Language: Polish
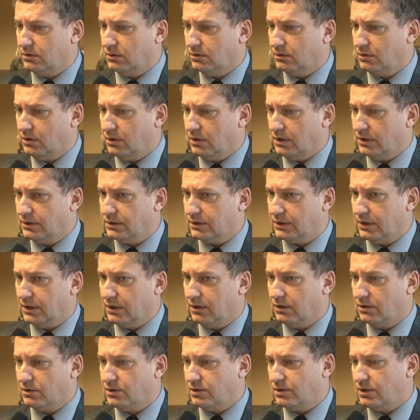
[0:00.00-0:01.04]
y,
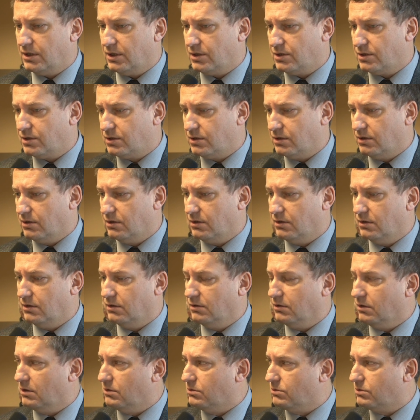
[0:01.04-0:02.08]
koneckiego, czy też y,
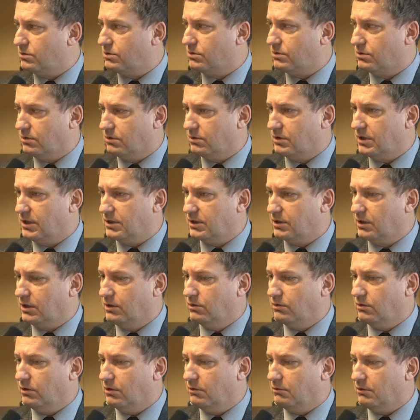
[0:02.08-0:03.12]
no już
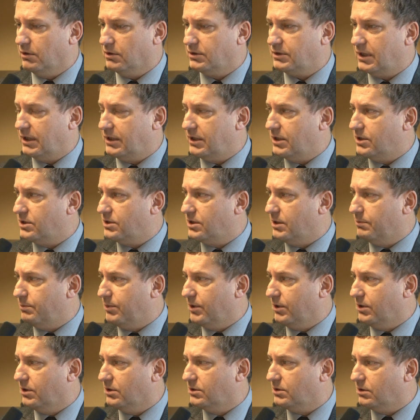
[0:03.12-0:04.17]
zrezygnują i ostatecznie
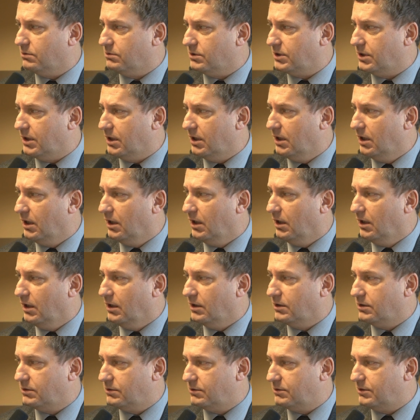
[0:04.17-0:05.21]
pogodzą się
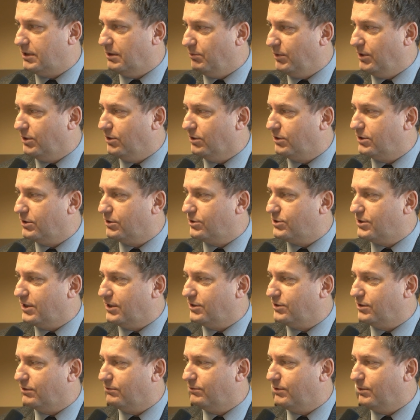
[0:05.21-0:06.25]
z tymi
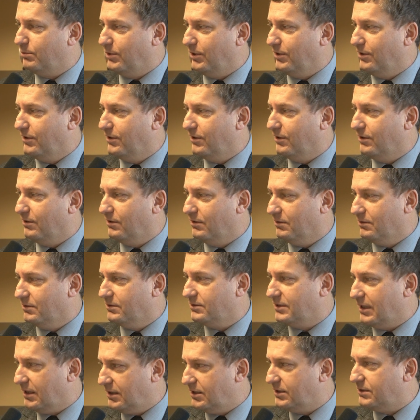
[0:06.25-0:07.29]
dotychczasowymi, y,
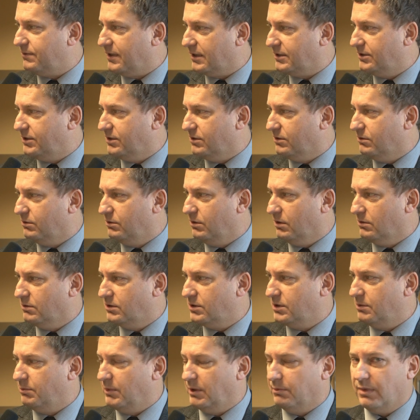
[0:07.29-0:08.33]

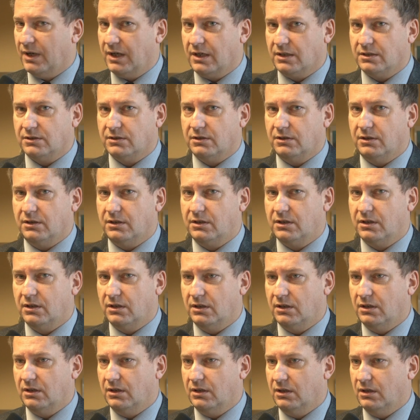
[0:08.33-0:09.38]
satysfakcjonującymi bardzo ich
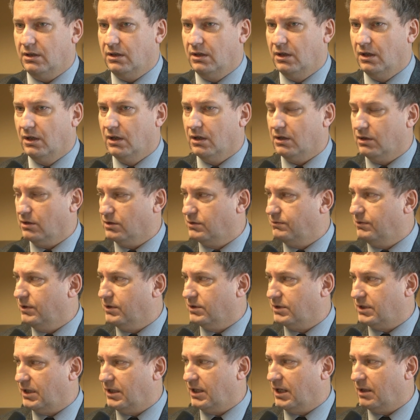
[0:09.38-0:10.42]

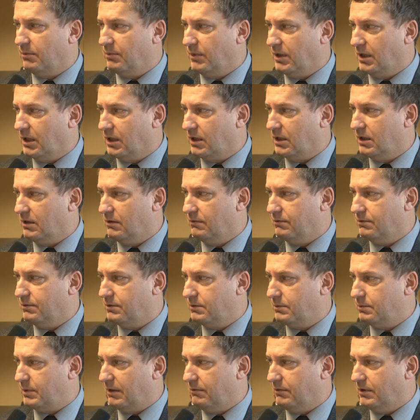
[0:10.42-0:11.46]
rozwiązaniami, jakie w
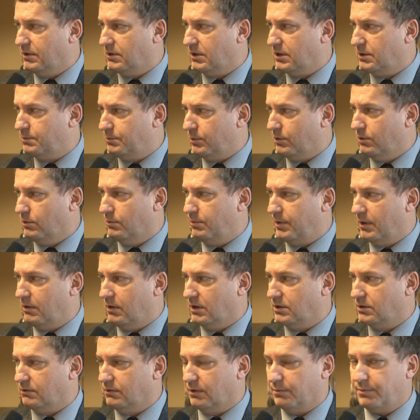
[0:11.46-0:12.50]
sprawie zespołu
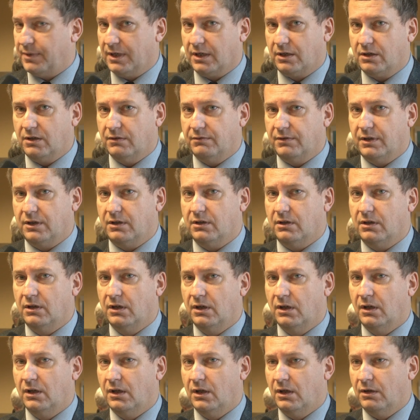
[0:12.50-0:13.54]
pałacowo-parkowego
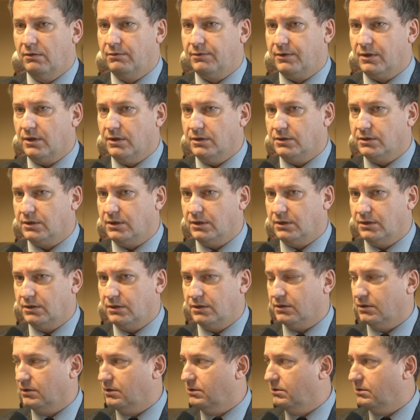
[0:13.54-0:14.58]
w Końskich